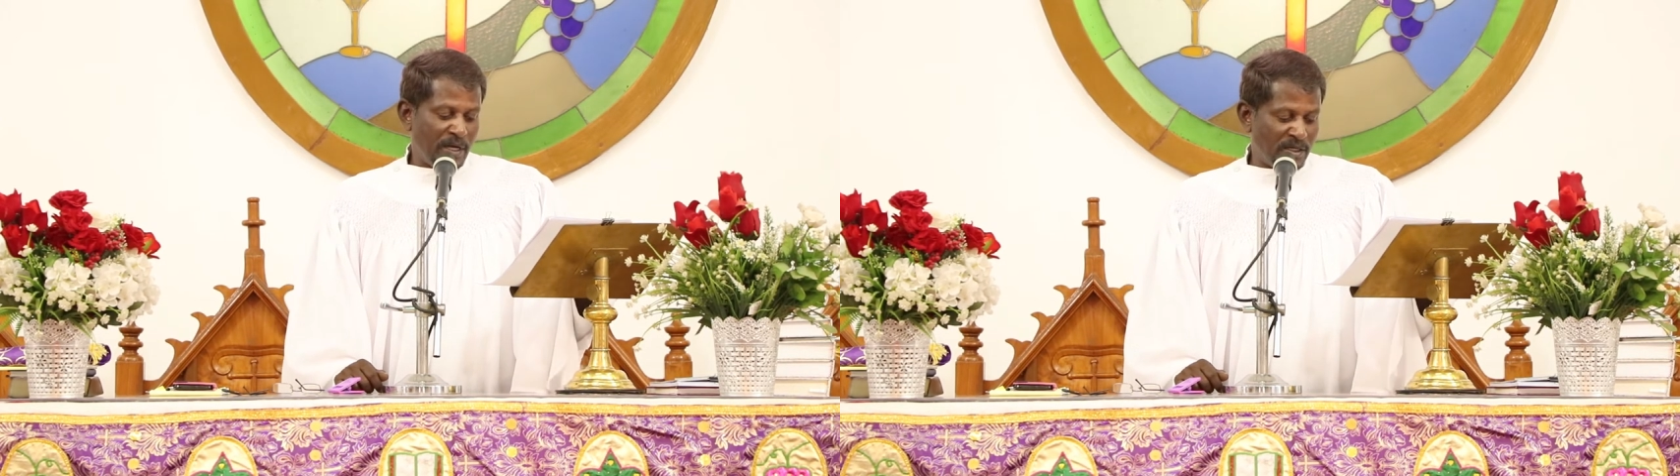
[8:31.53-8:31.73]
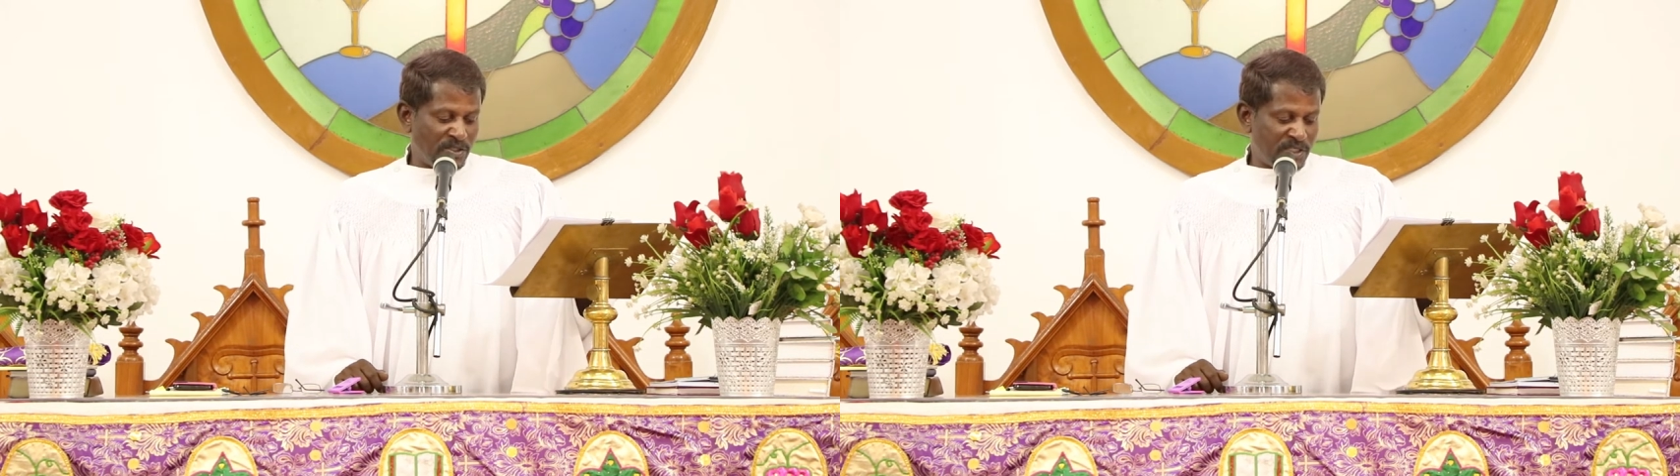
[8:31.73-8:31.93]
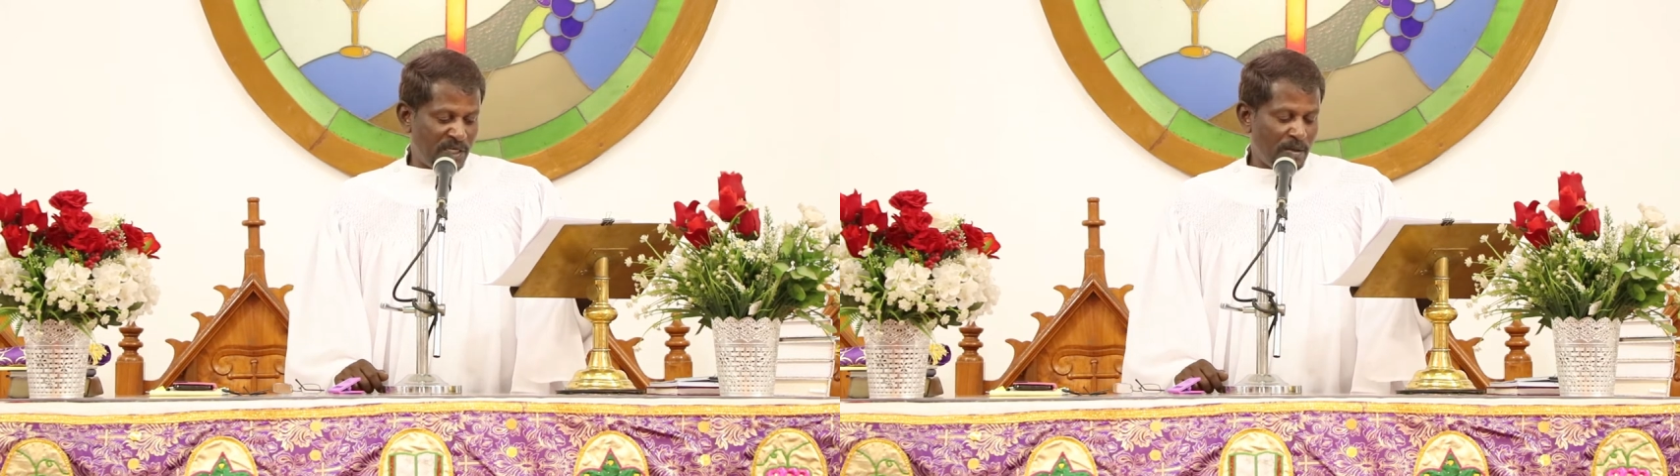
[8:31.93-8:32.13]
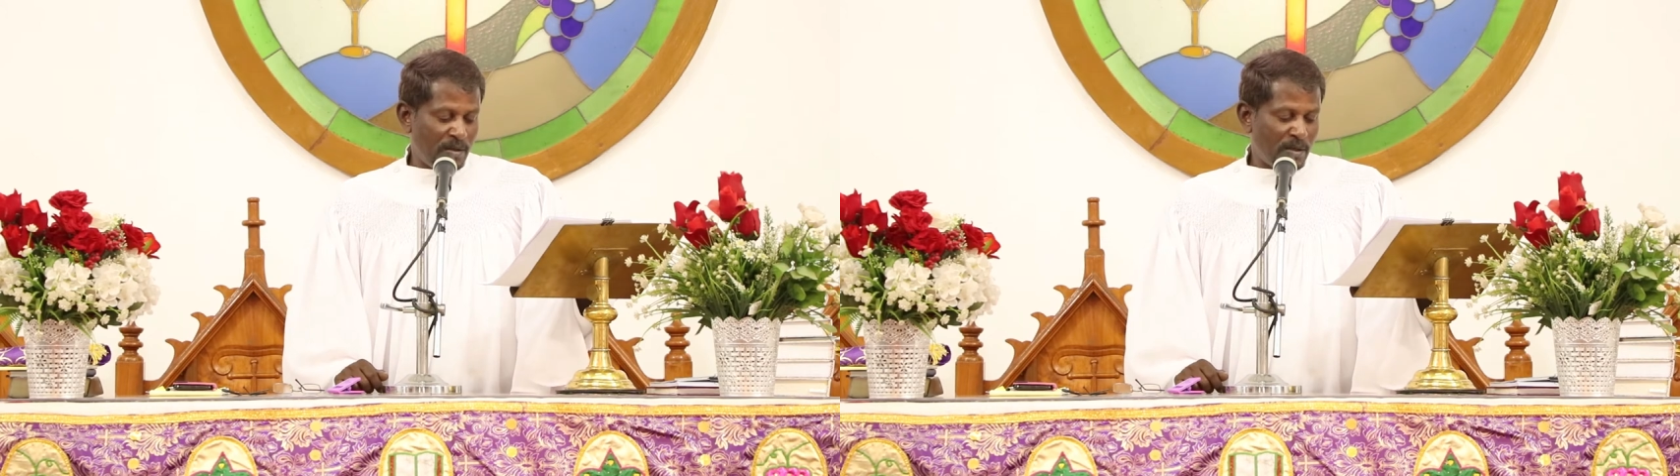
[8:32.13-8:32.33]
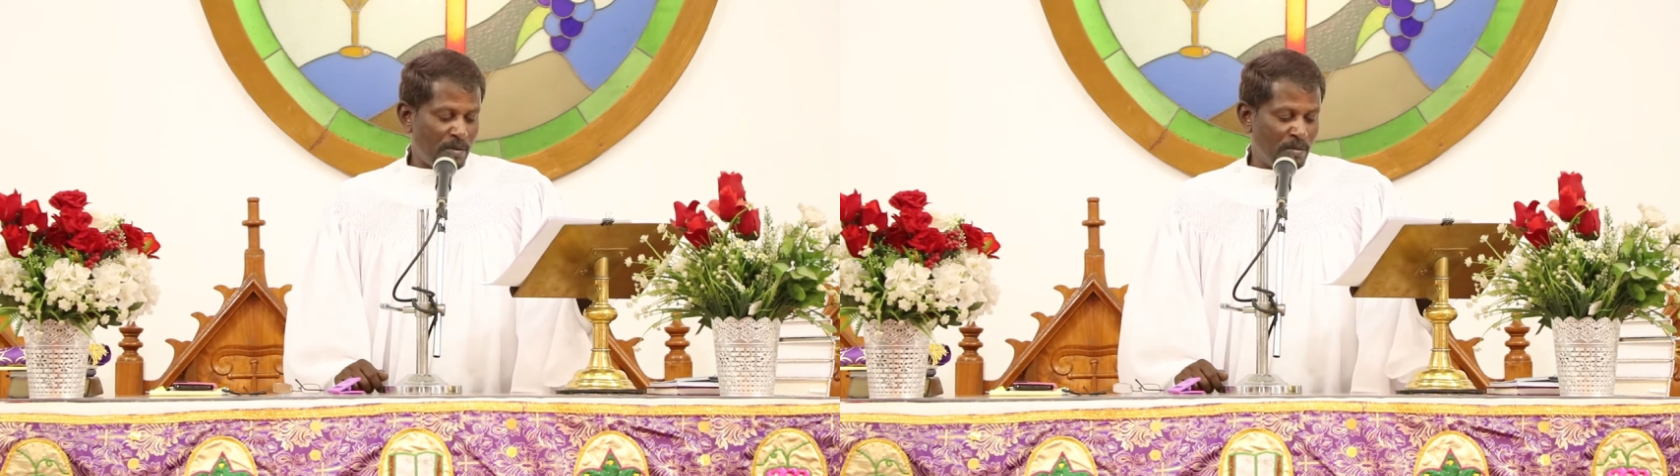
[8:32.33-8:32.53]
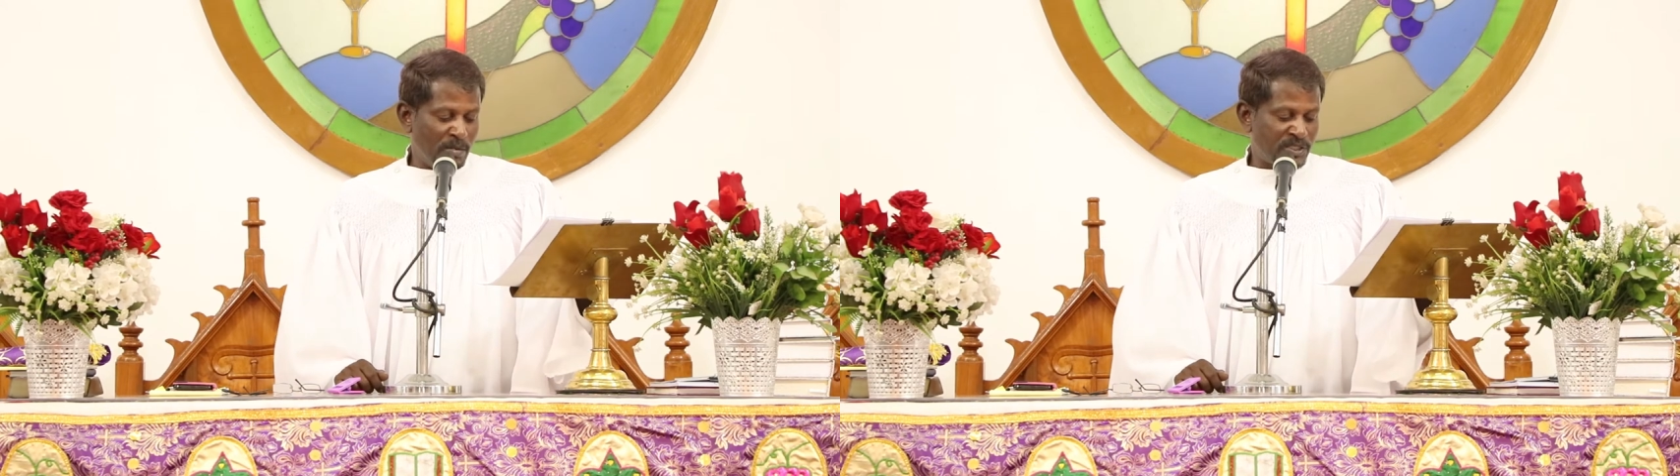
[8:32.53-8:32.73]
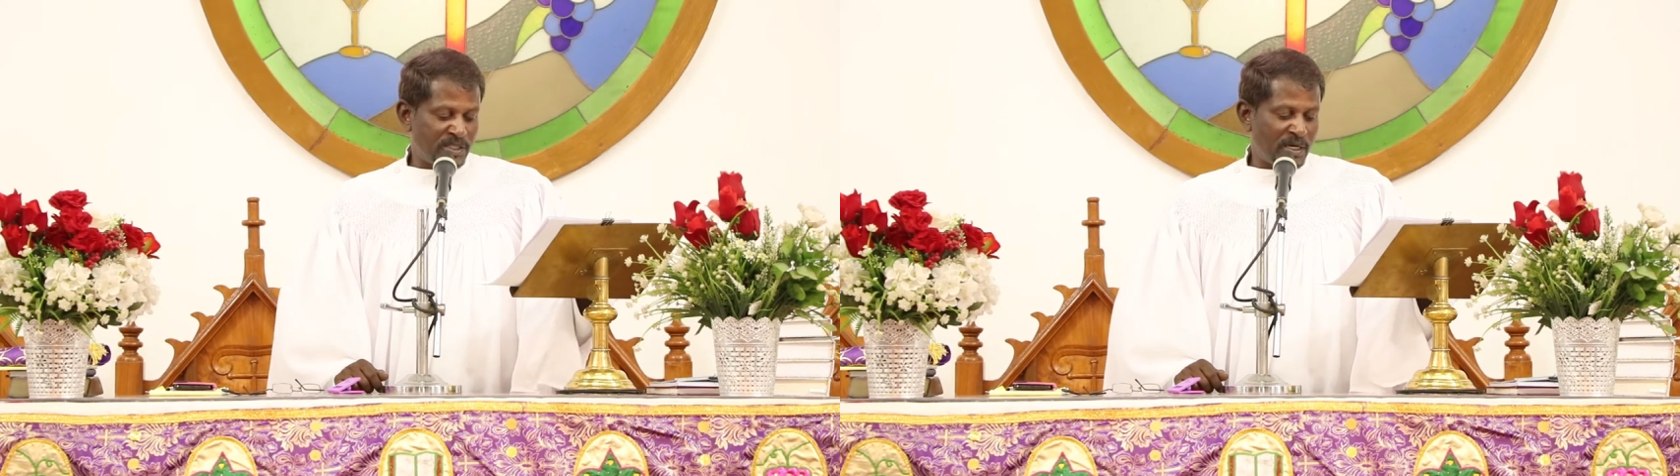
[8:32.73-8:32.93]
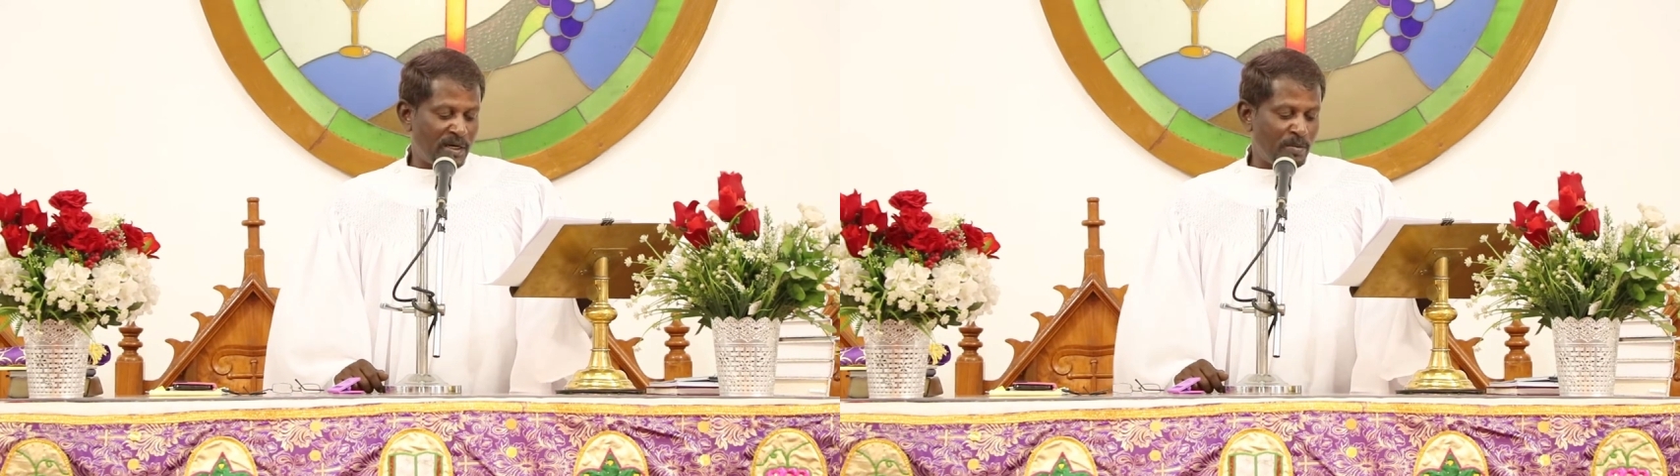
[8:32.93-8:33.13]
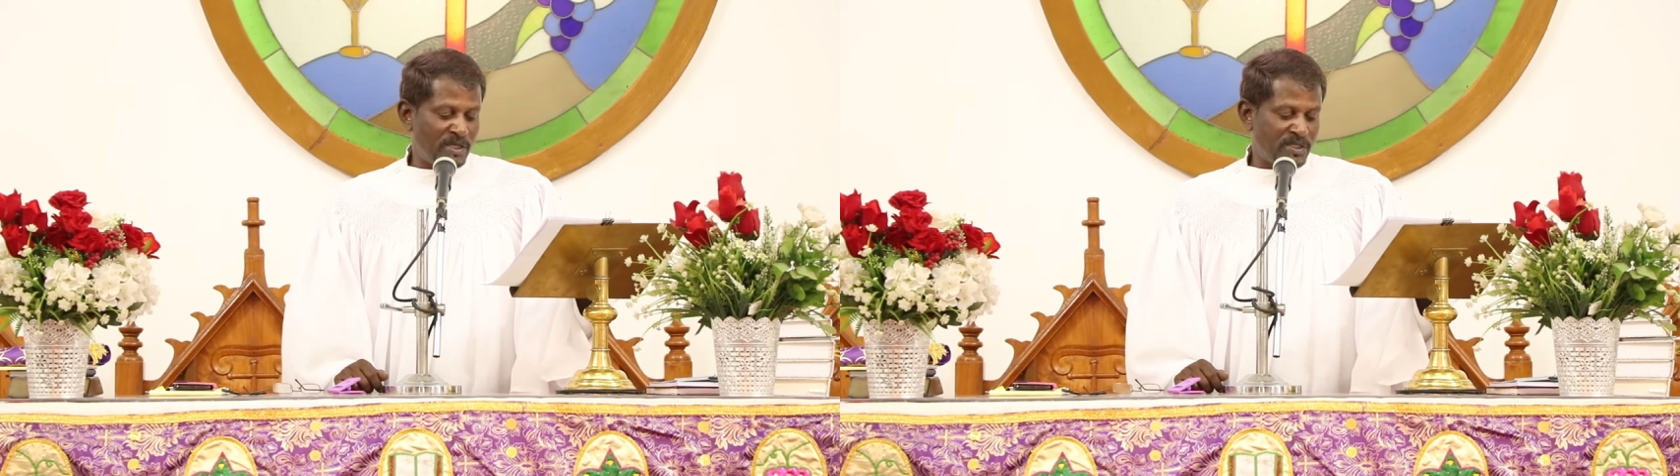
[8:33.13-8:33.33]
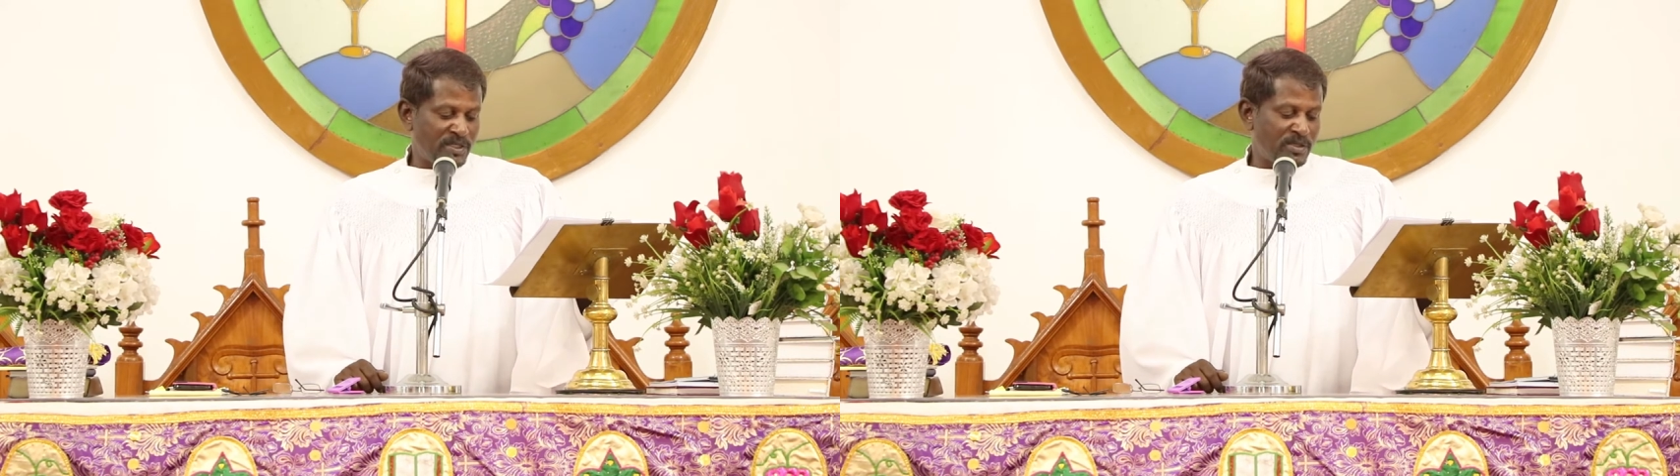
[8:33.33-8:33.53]
என்றி மிஸ்டர் அண்ட்
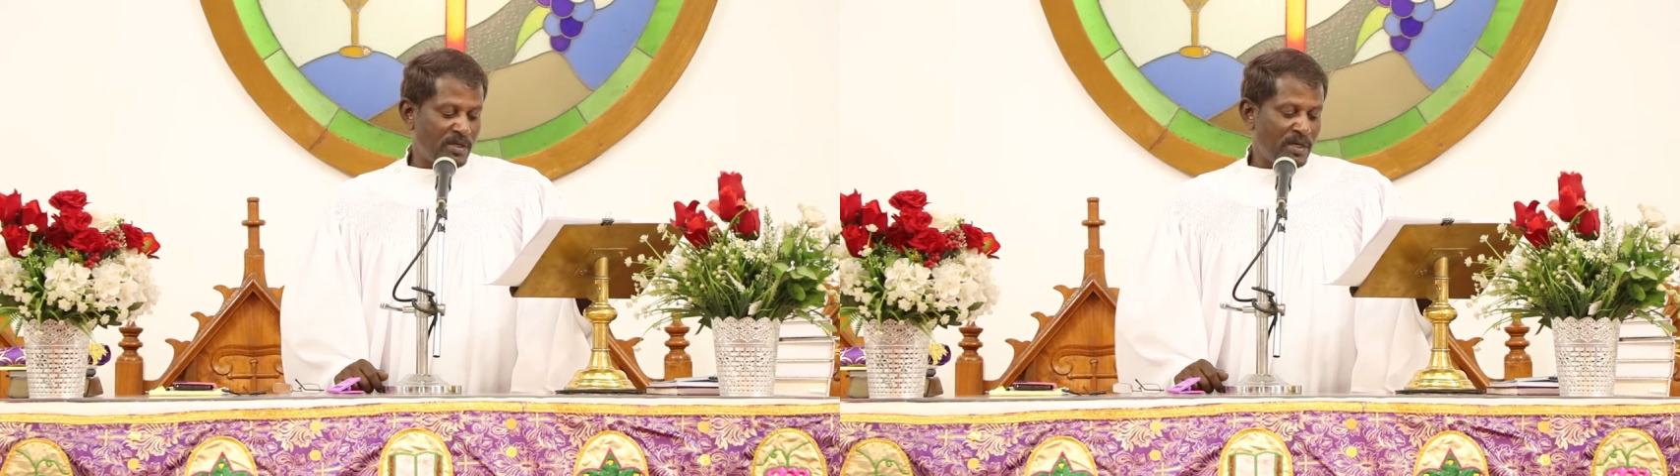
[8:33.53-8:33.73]
மிஸ்ஸஸ்